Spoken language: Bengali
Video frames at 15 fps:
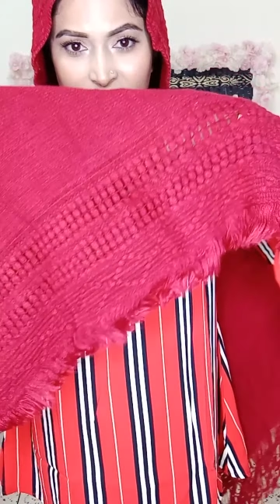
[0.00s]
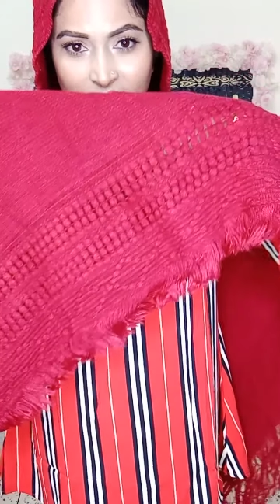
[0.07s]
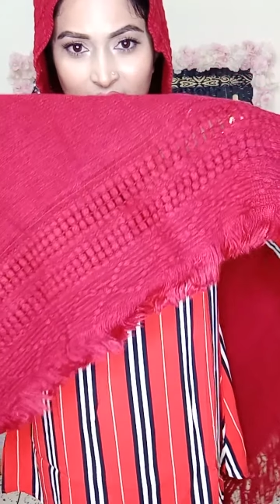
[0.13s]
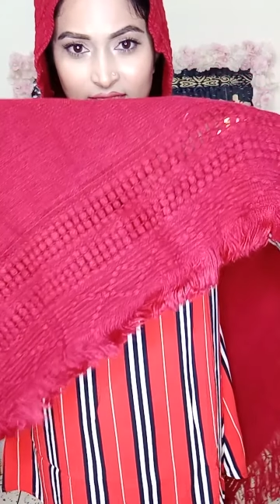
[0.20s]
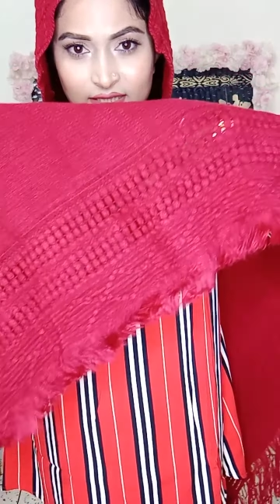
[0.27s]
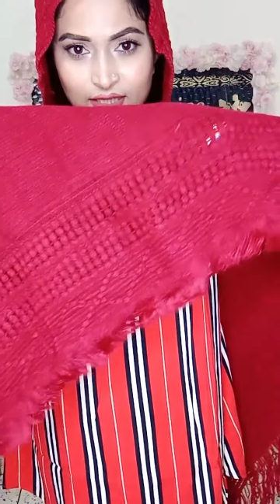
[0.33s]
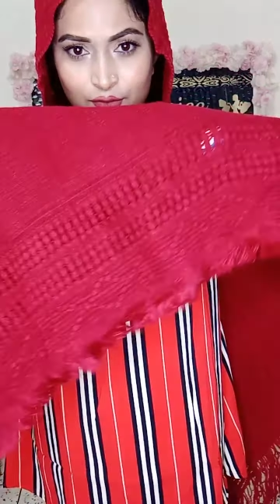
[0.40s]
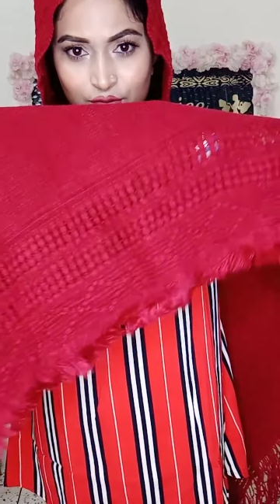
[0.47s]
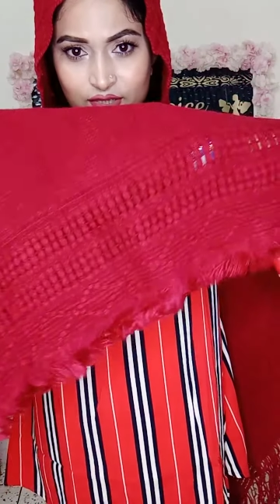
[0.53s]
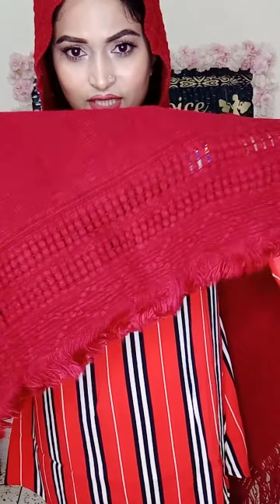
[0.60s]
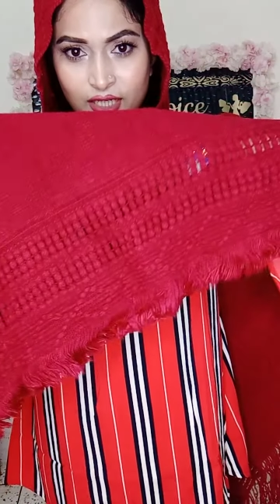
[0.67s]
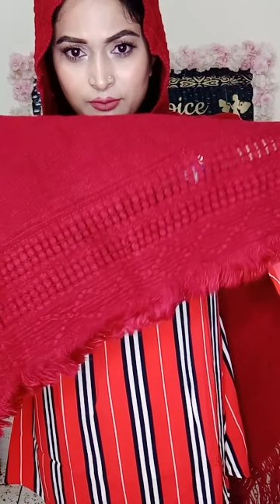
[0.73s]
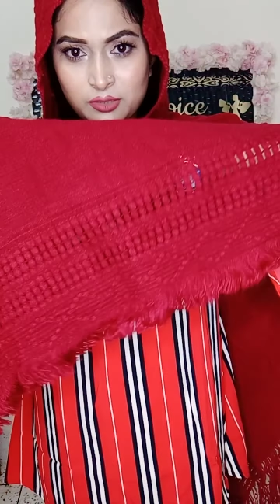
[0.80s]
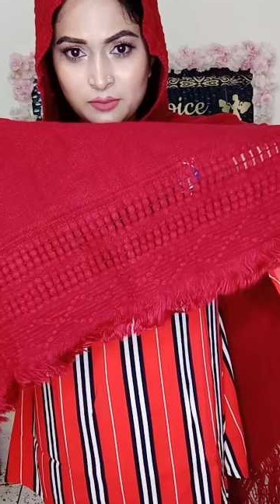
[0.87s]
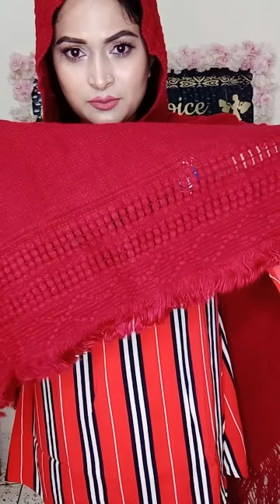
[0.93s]
সাইডে হচ্ছে
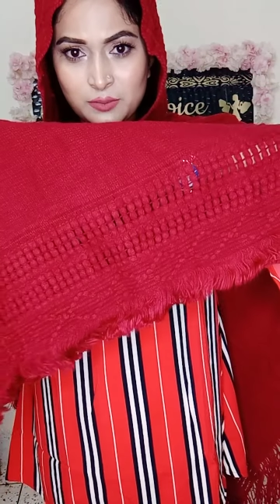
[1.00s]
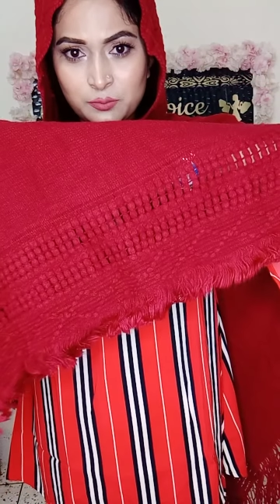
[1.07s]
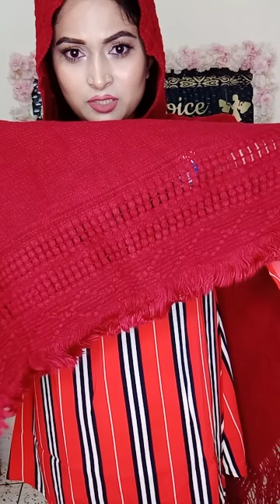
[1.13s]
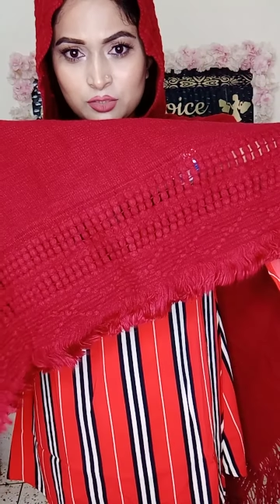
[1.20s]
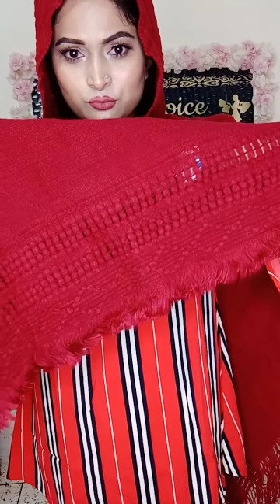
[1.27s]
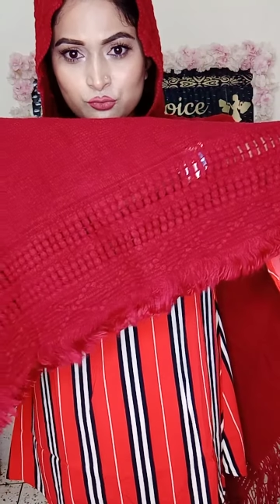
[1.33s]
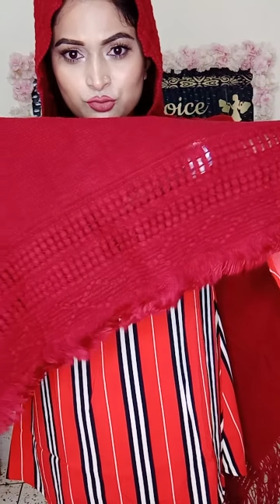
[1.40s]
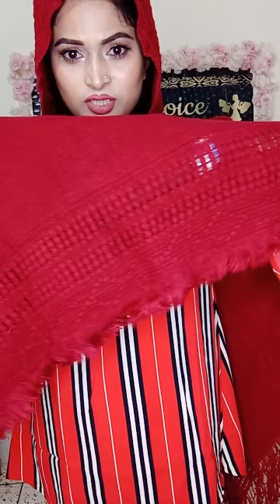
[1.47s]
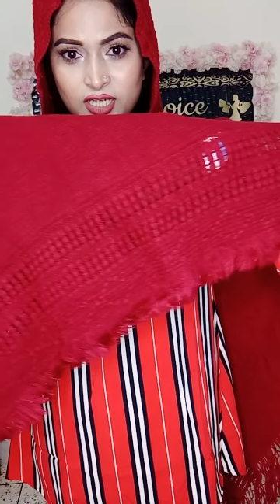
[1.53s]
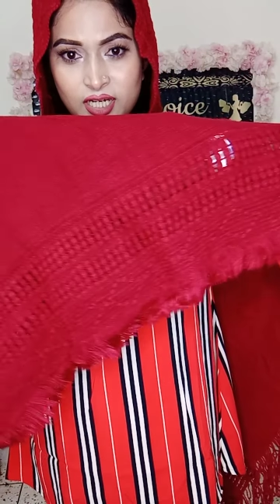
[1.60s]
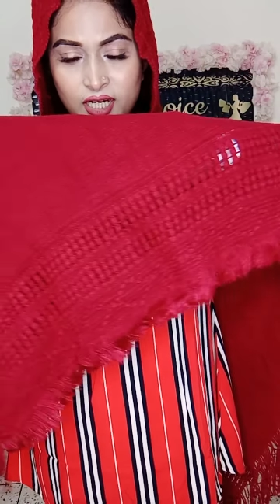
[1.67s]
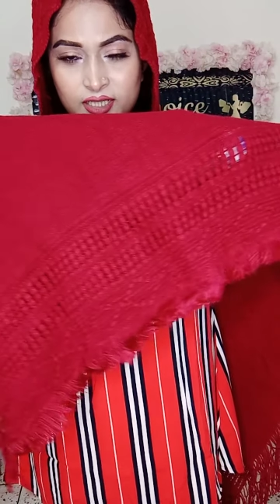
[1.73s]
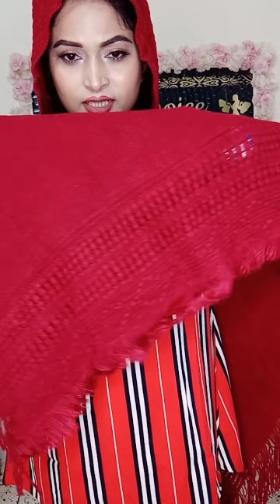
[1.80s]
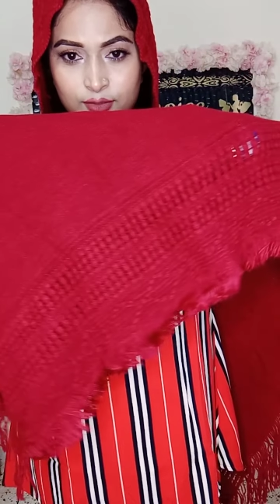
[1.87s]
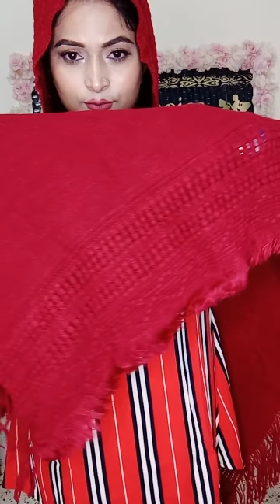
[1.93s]
এভাবে আপনার কুশি
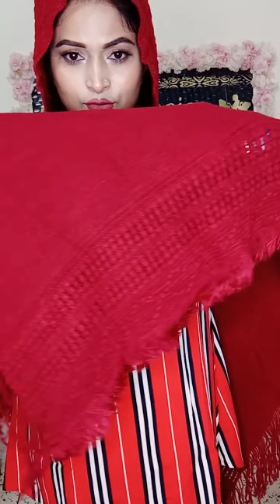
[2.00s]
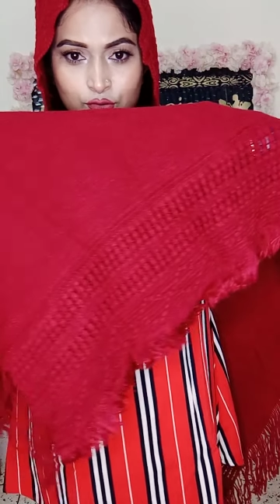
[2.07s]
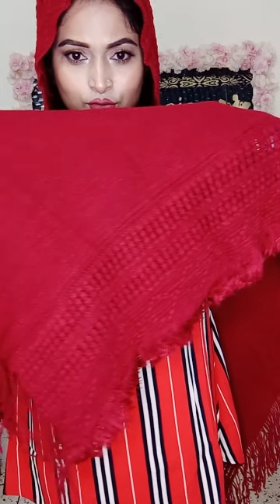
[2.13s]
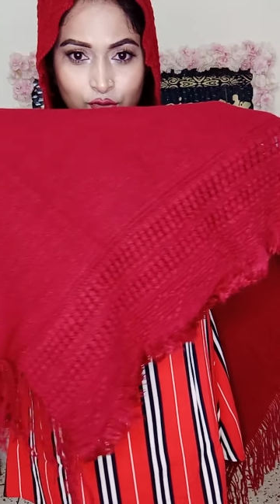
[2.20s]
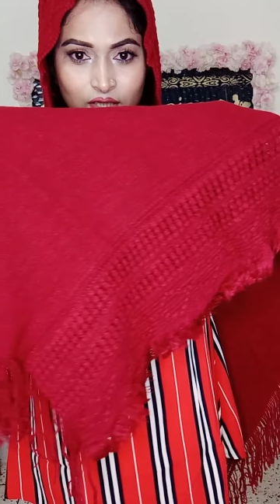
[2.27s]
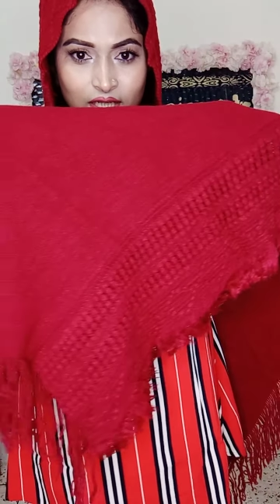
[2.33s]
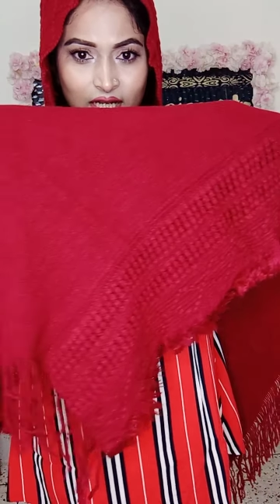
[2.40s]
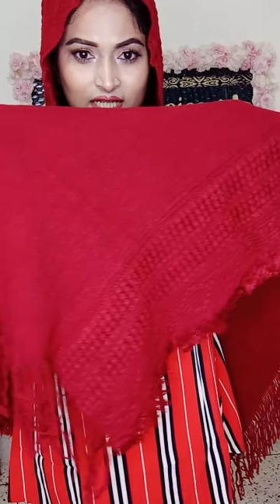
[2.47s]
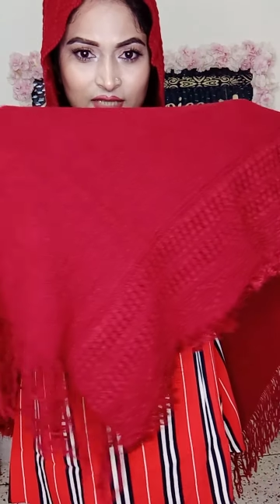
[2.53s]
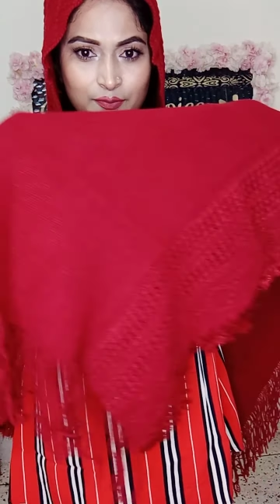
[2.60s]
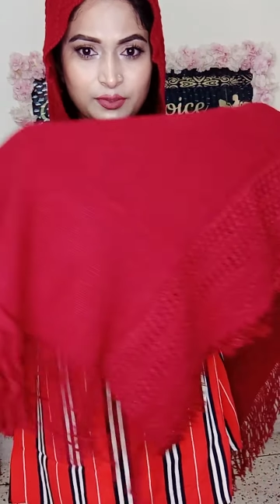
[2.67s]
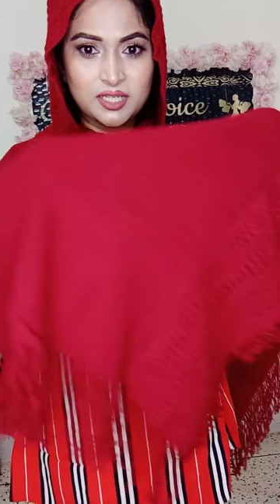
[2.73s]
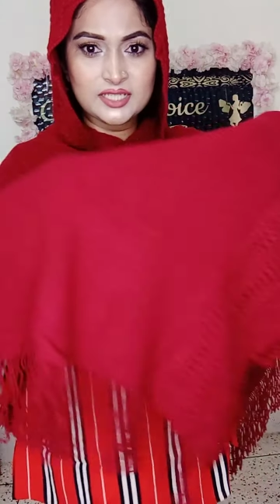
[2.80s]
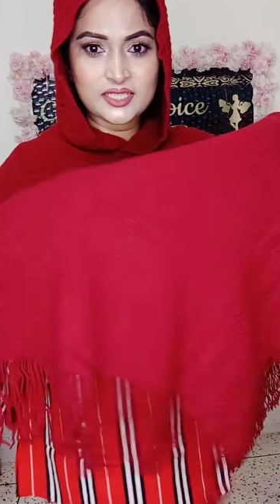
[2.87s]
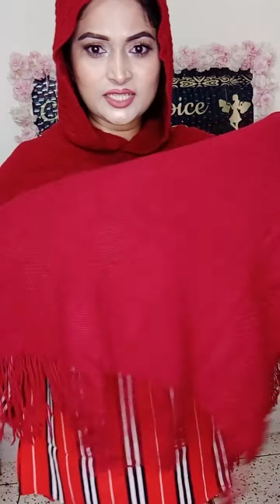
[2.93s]
কাটার মতো করে কাজ
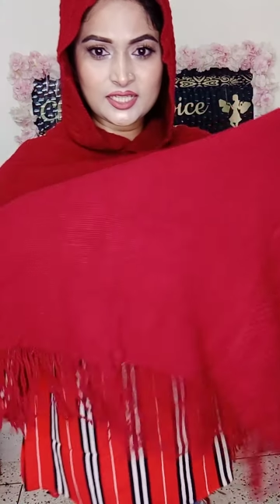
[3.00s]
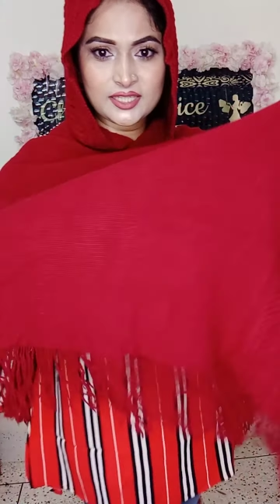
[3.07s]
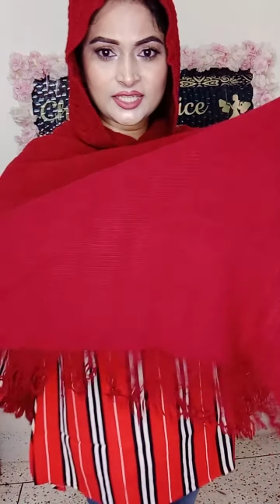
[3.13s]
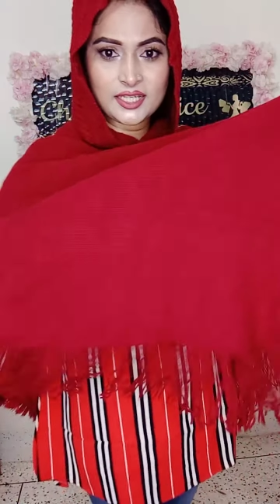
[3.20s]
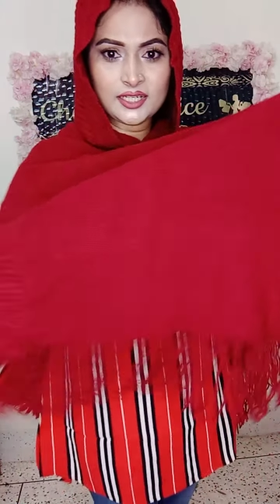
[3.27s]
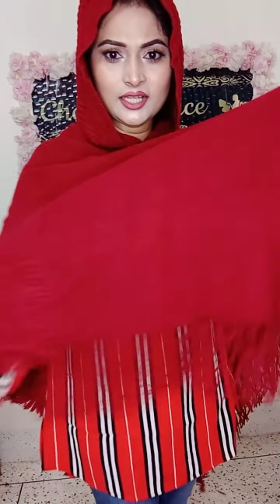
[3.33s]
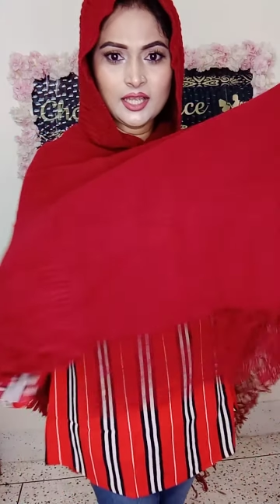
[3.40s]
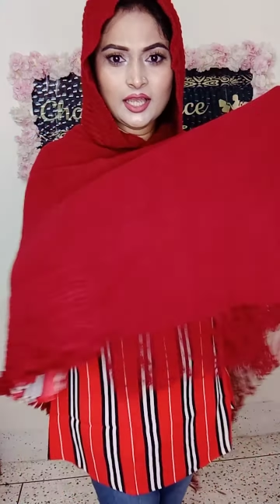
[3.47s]
পেয়ে যাচ্ছেন